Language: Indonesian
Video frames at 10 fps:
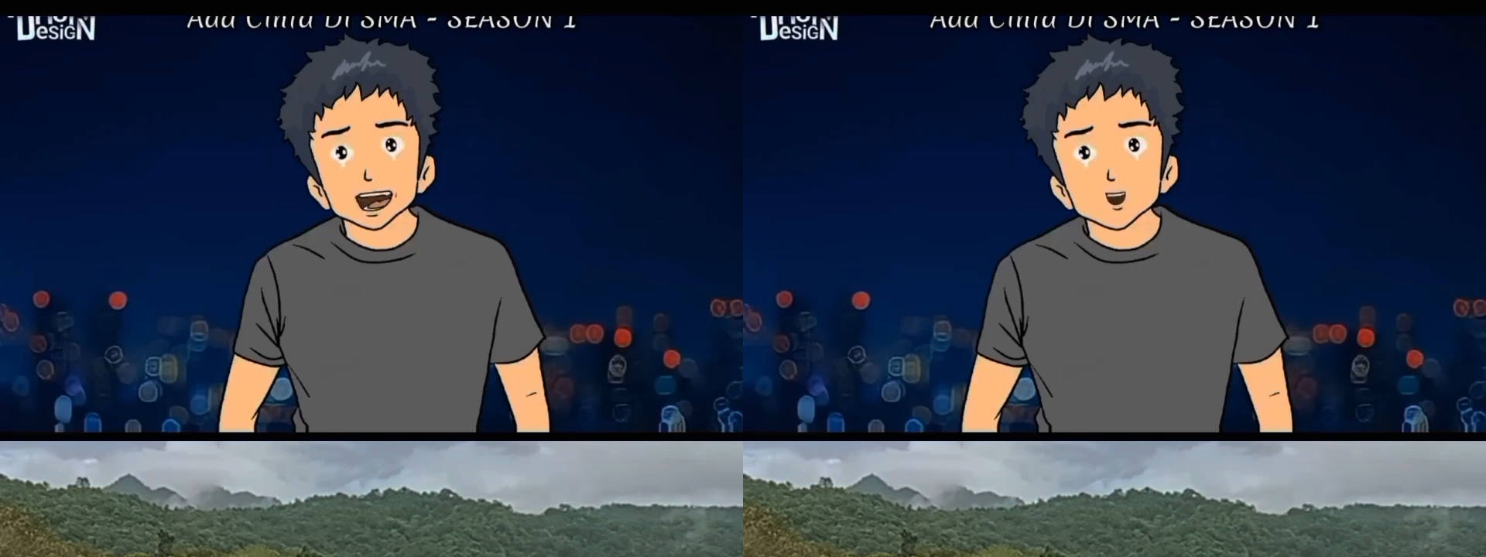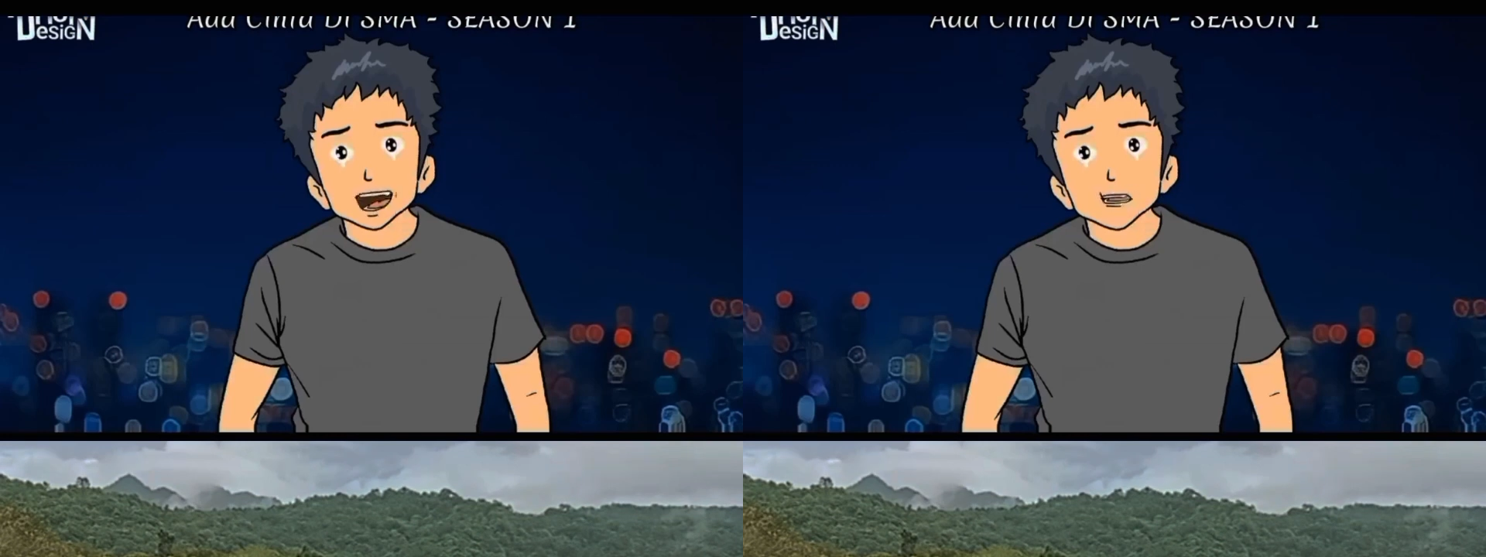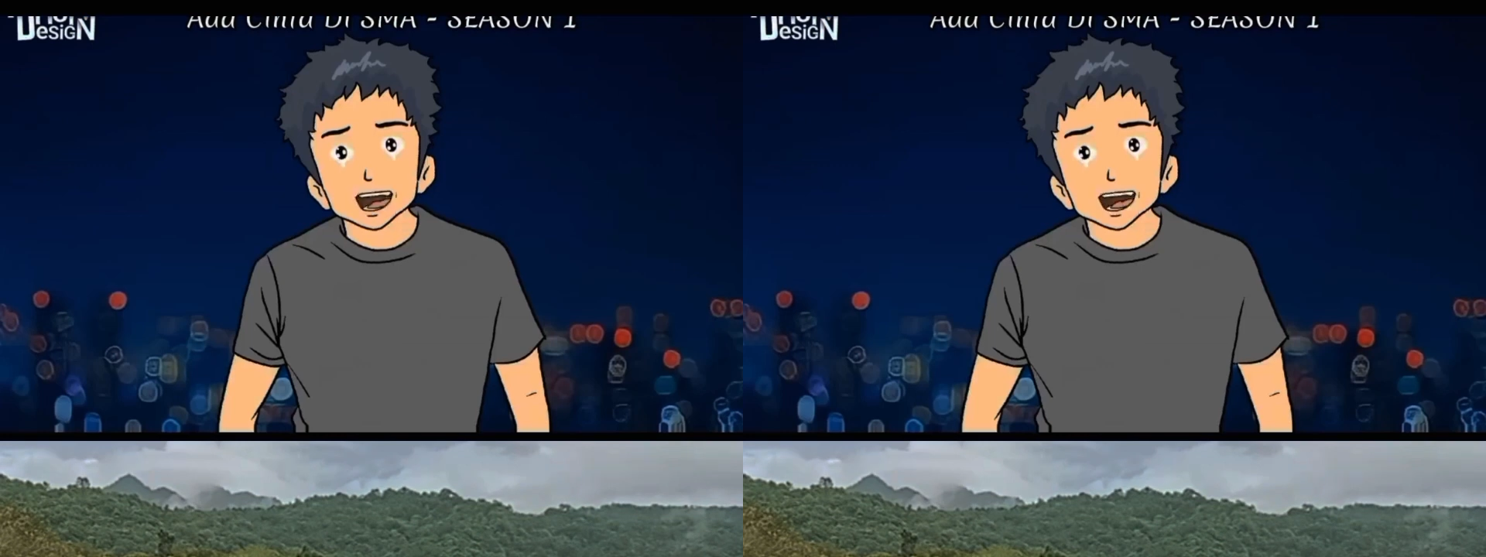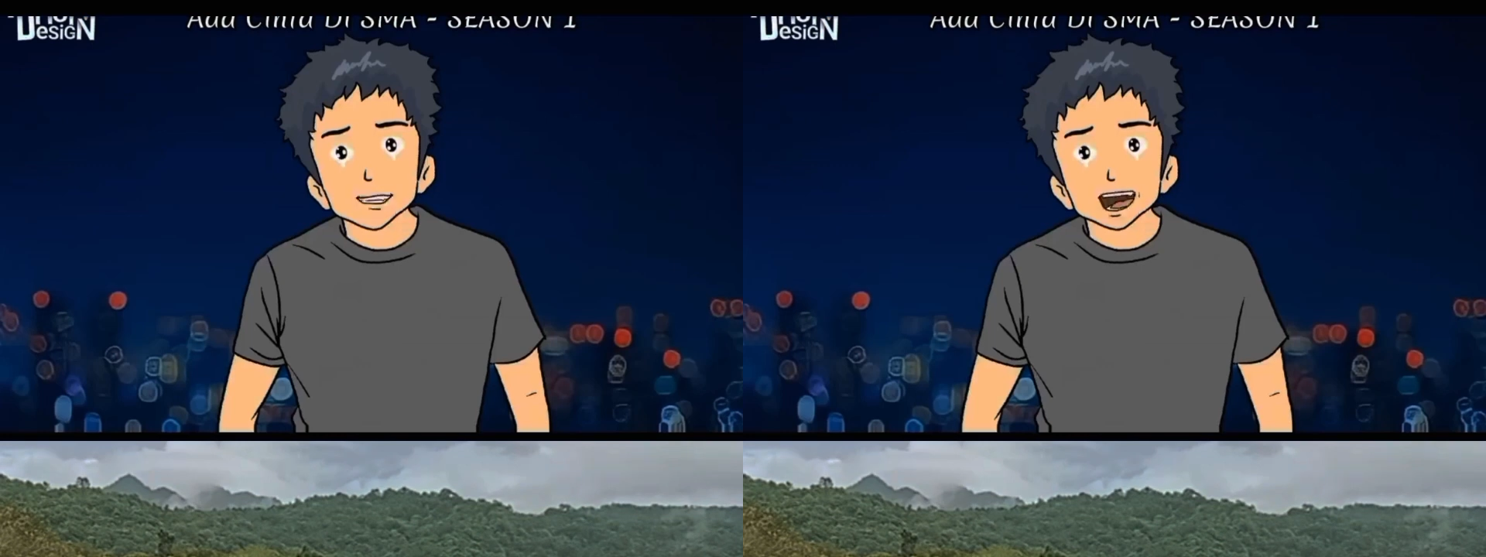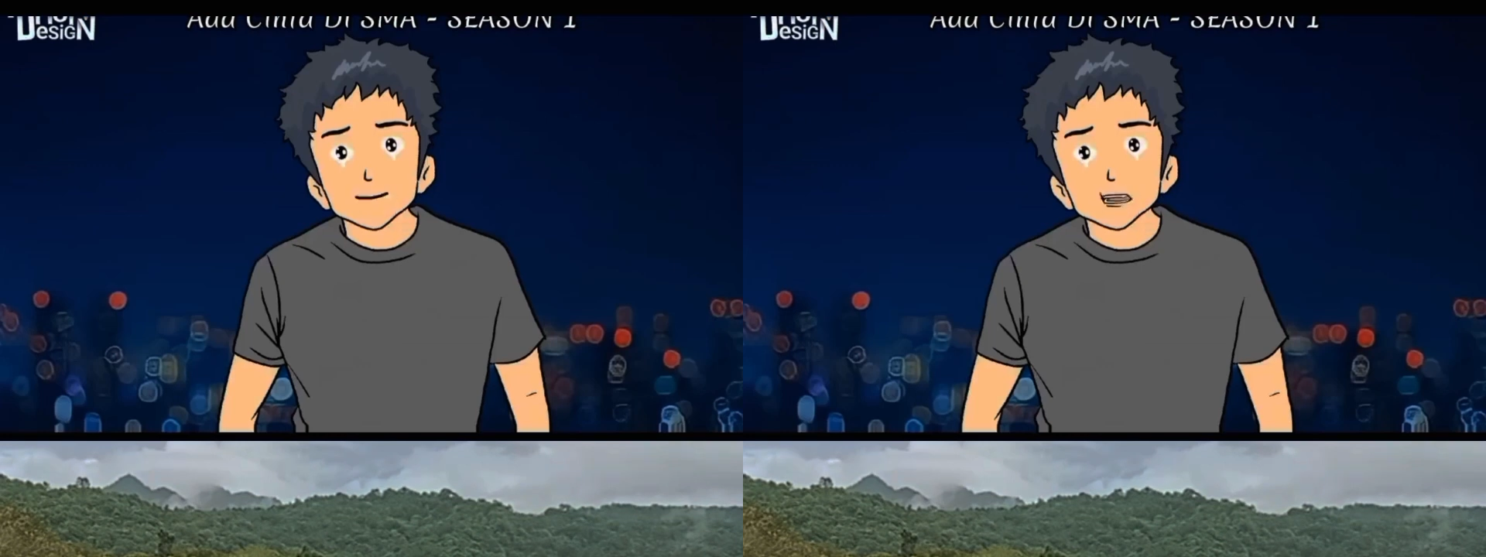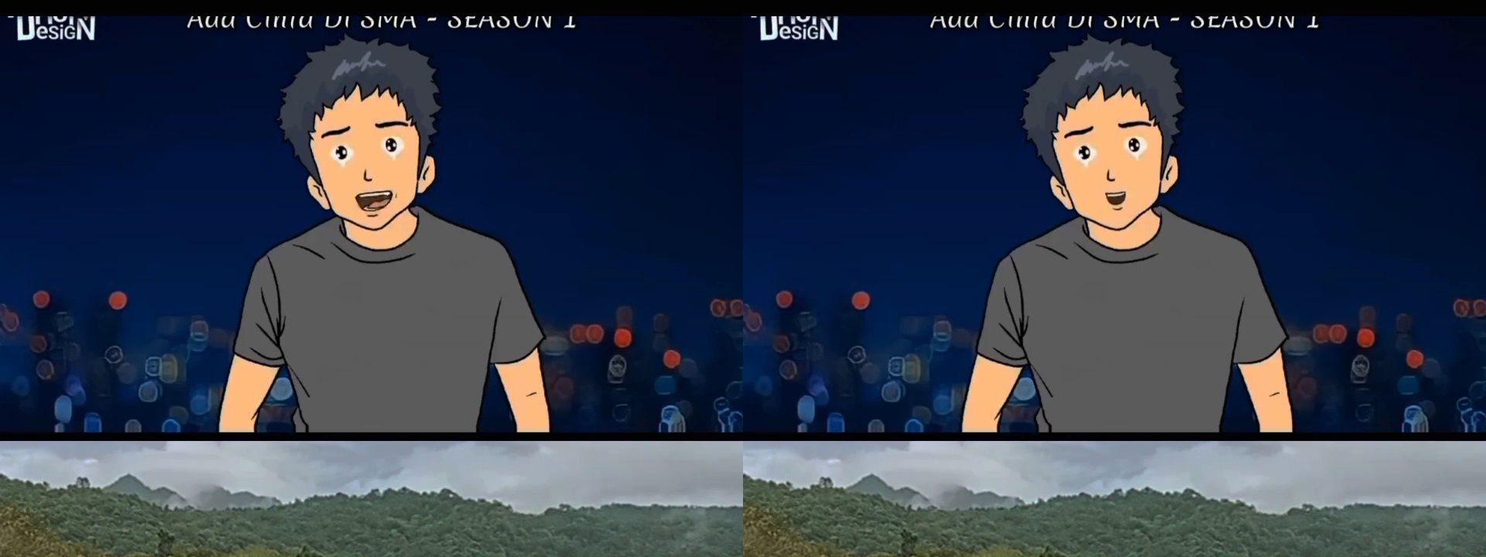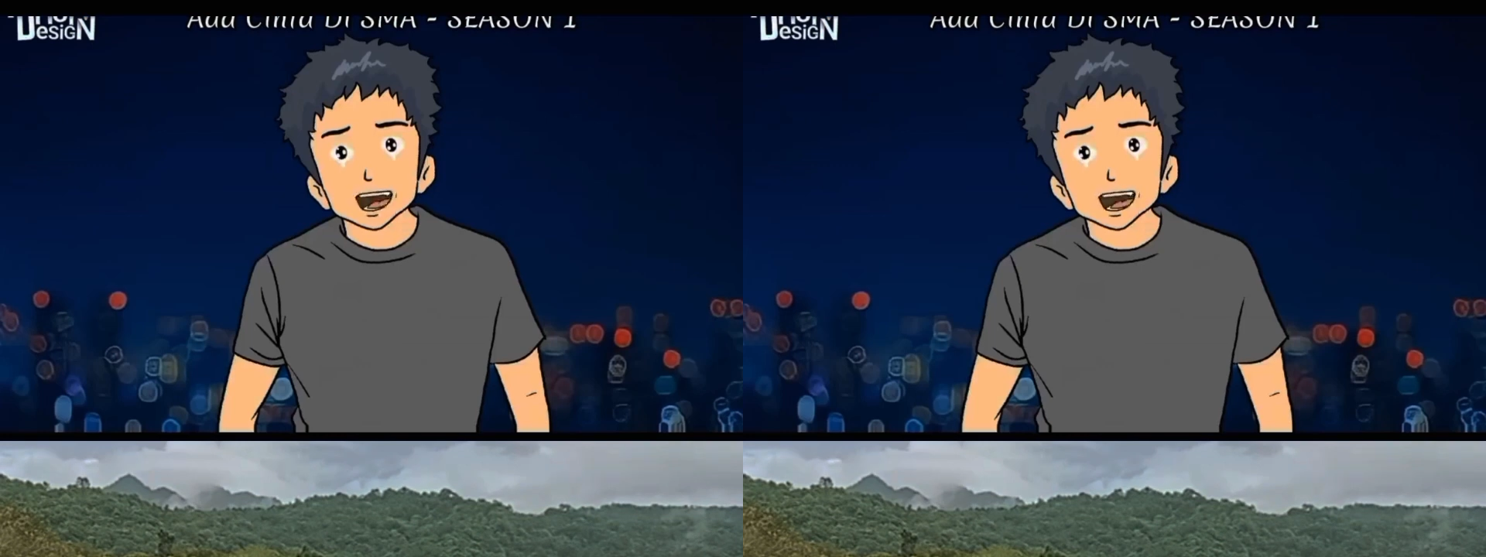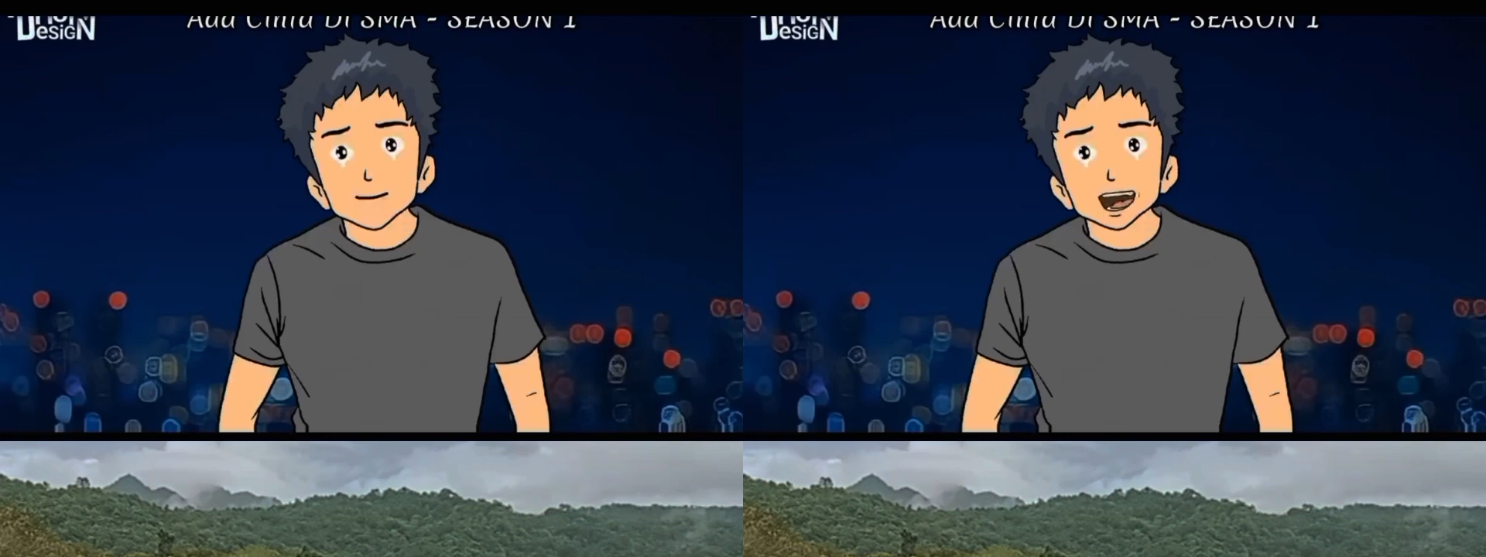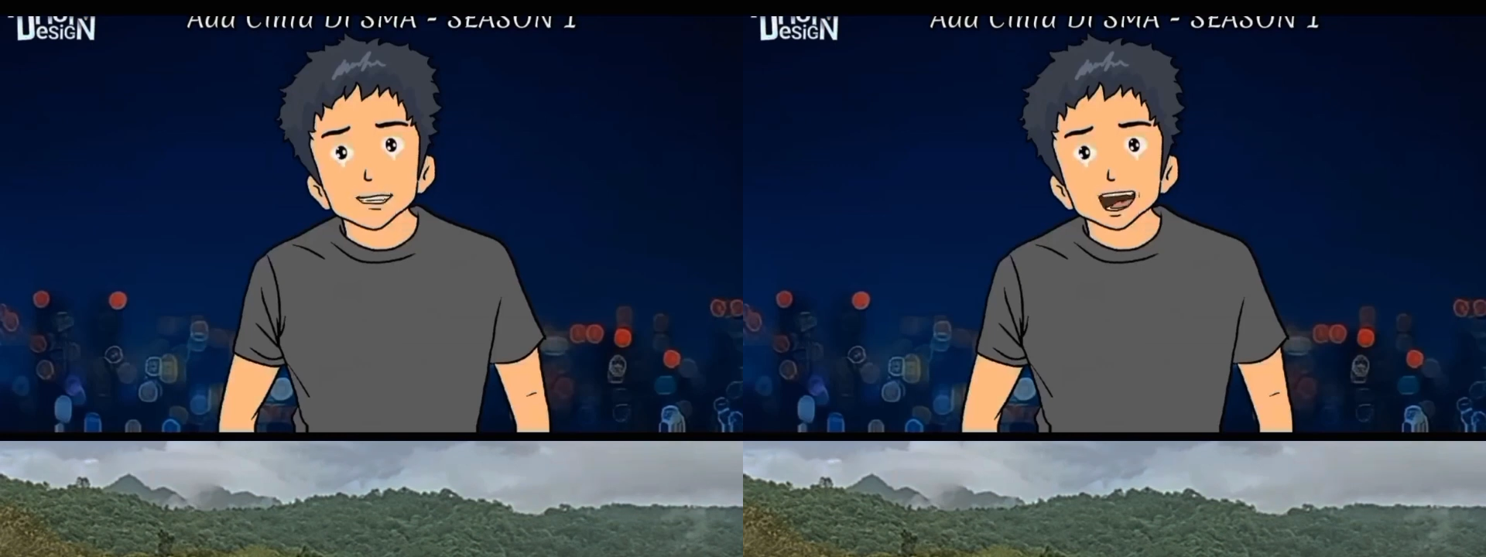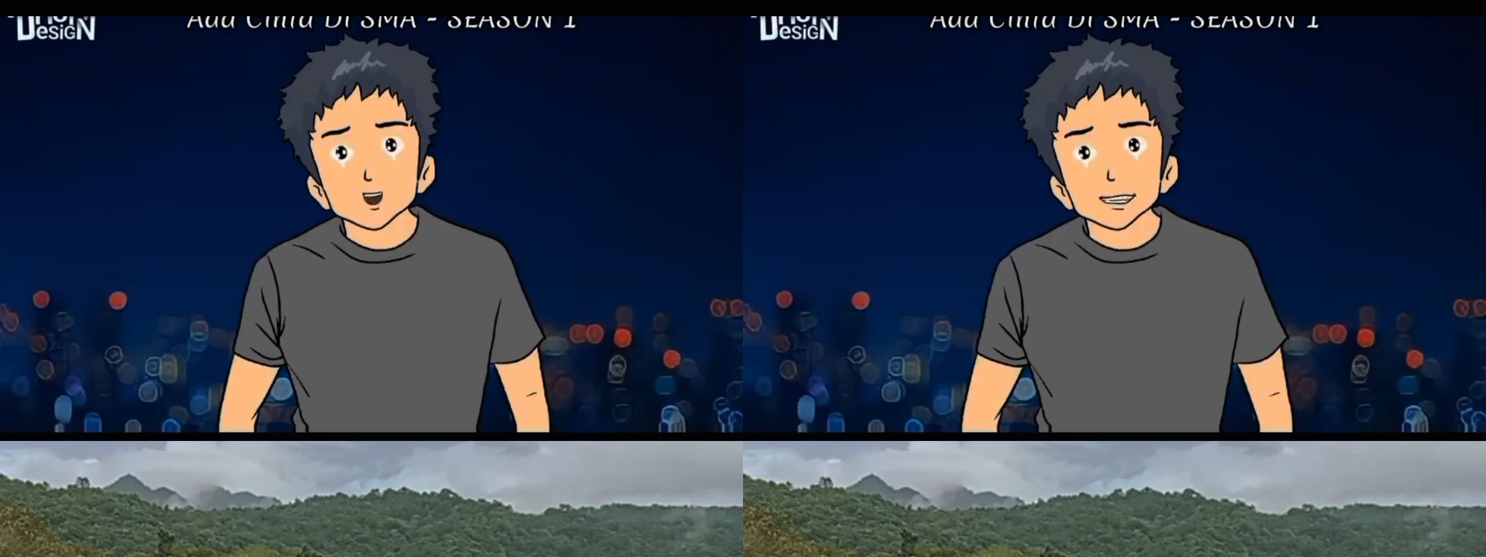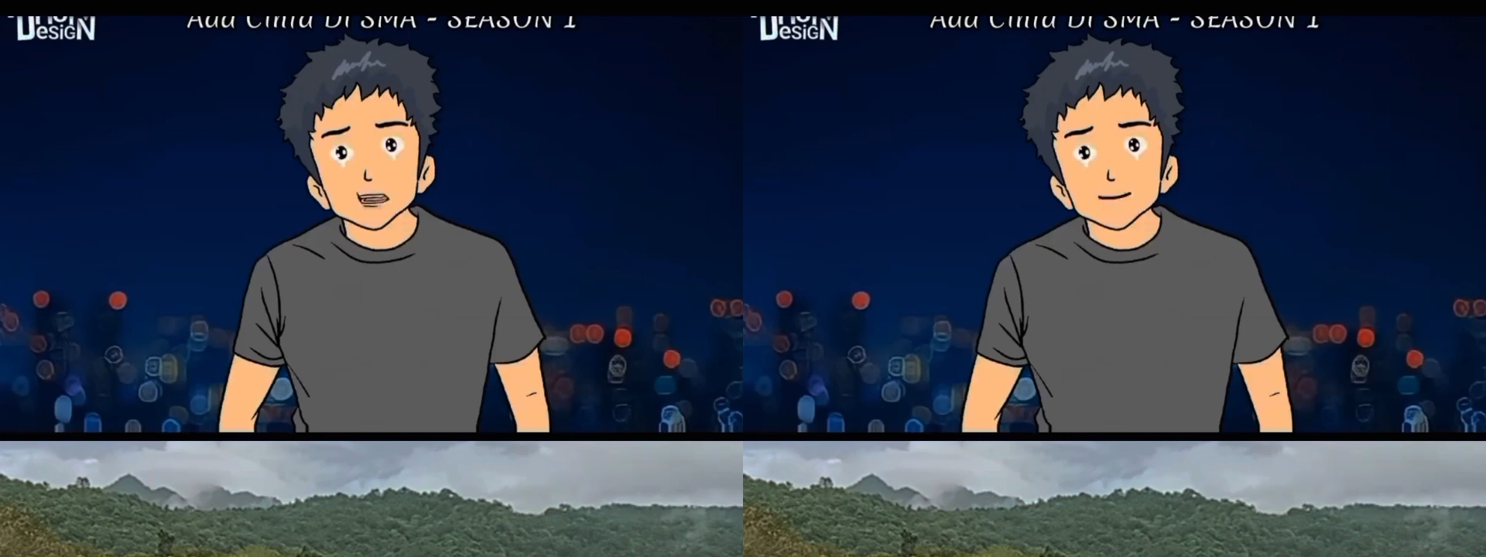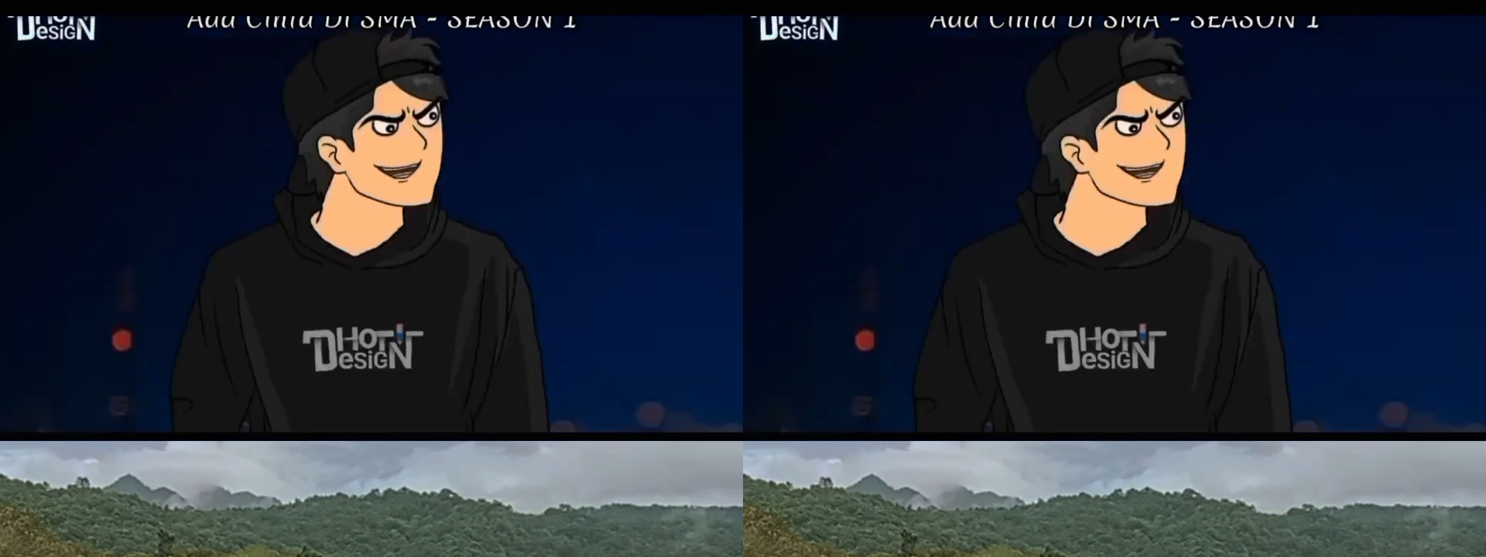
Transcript: gua kangen kata-kata Edda lu nah.